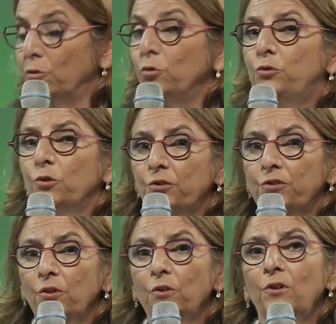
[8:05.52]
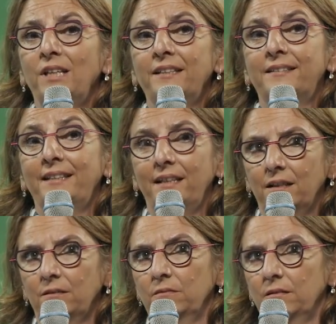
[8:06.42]
nos 200 relais
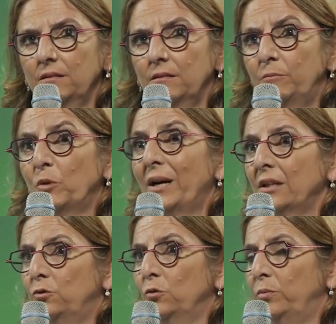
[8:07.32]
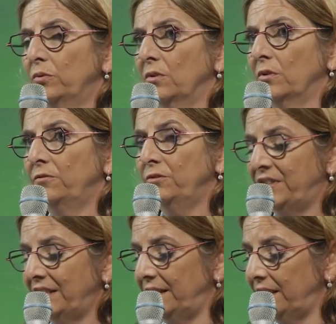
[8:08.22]
CA un peu partout pour
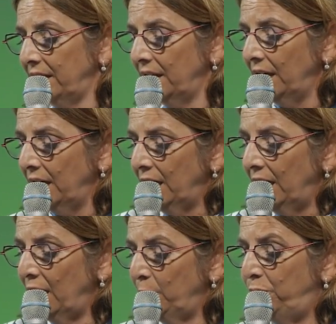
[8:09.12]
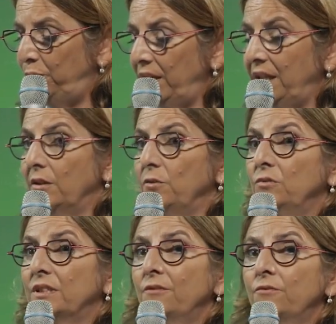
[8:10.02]
vous aider. Et puis,
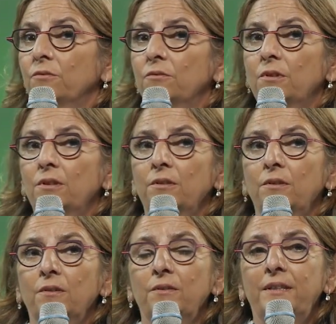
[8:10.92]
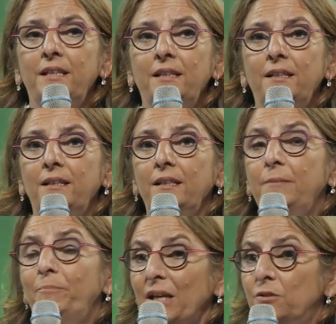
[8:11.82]
nous avons des
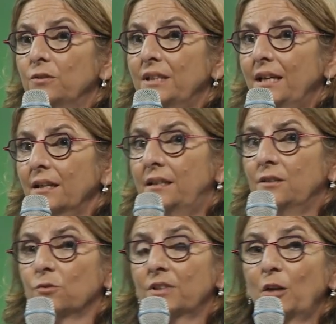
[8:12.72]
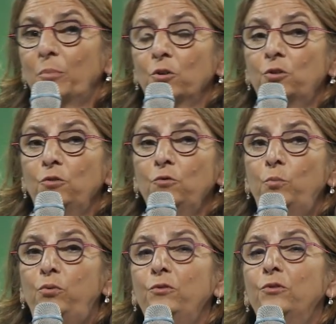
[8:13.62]
partenaires qui sont très proches de nous.
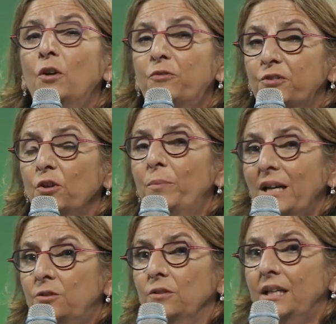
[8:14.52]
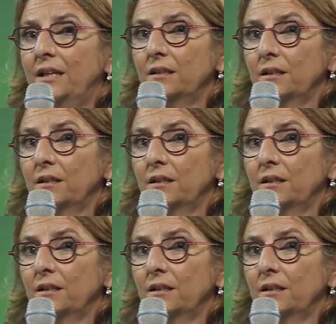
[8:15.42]
Plus de 900 partenaires